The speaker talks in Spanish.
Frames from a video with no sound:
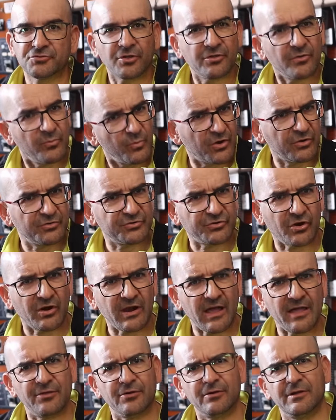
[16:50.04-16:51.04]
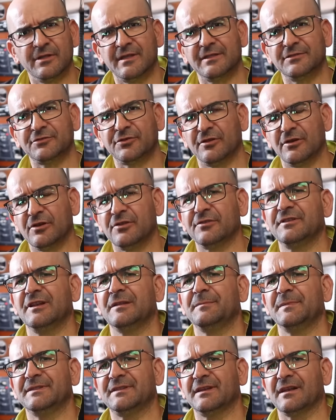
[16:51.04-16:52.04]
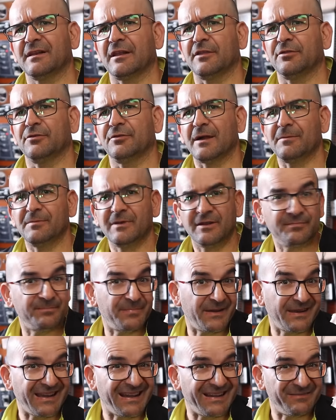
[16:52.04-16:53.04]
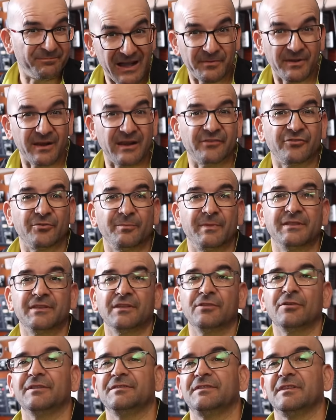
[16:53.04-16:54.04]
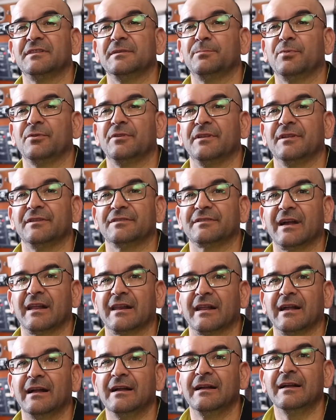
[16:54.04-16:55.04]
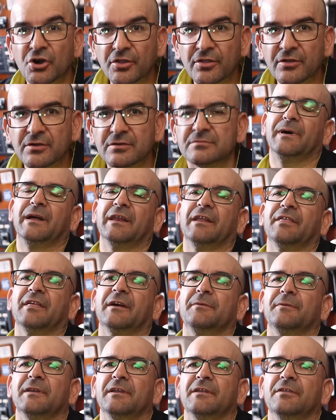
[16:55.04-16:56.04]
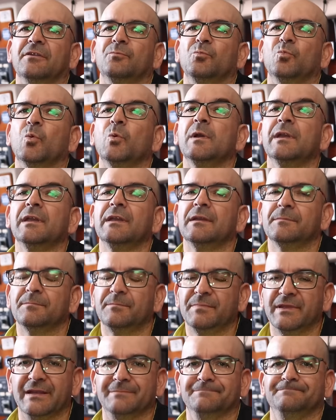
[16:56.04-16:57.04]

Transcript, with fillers: todo muy controlado y dentro de los límites razonables para haberla sometido a este tipo de descarga. Todo parece haber ido muy bien.